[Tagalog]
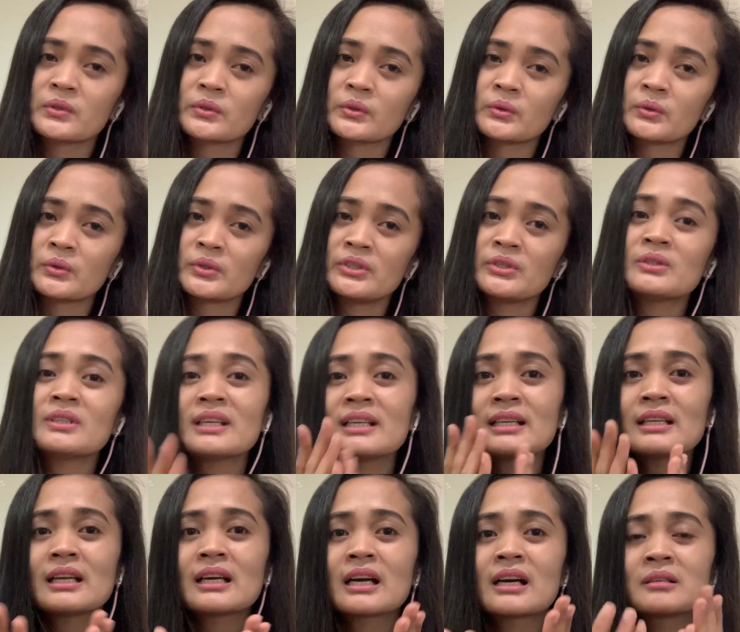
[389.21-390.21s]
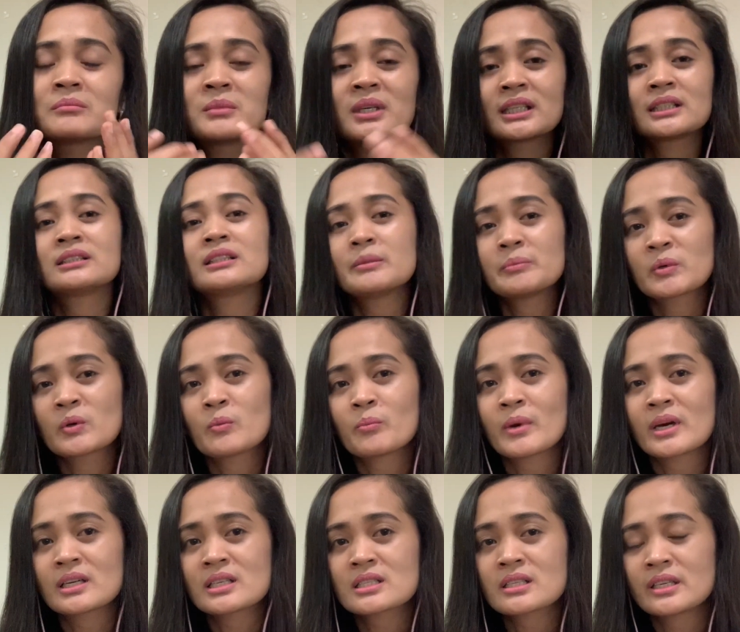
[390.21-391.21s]
So, yun na lang ang mga tip ko
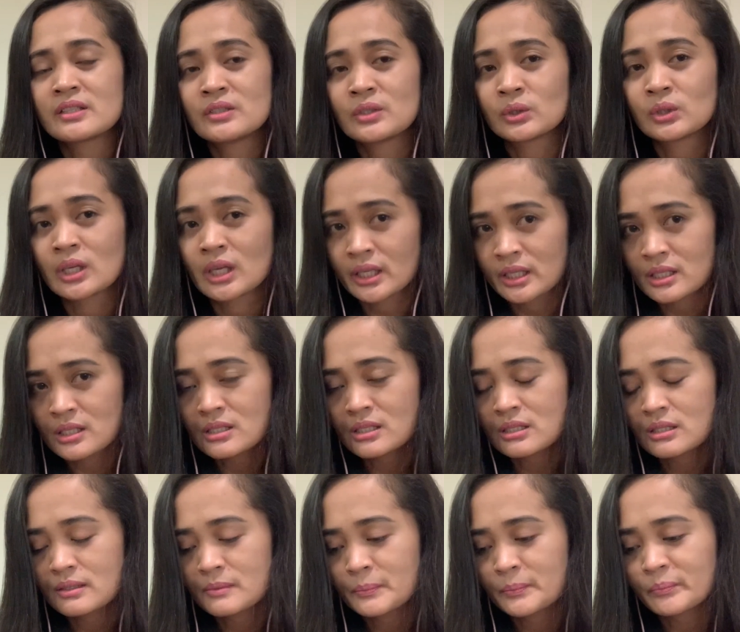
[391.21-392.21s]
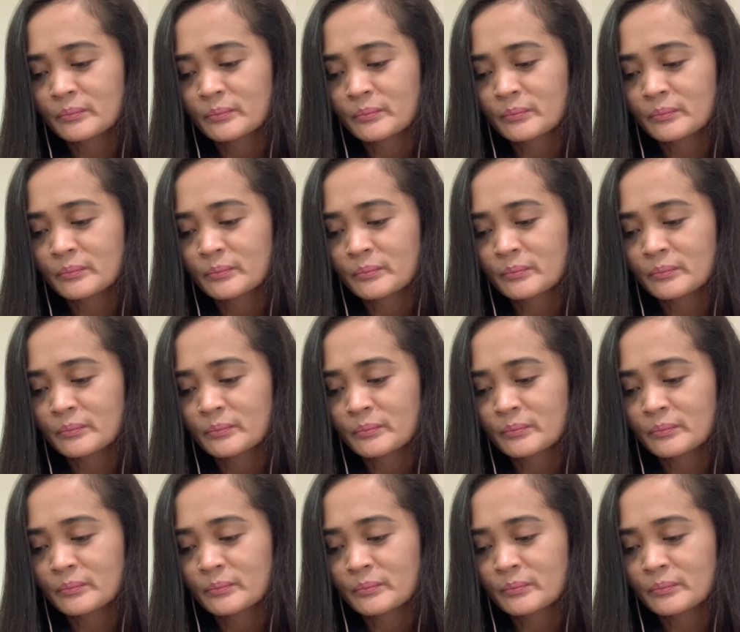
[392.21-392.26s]
para sa inyo guys.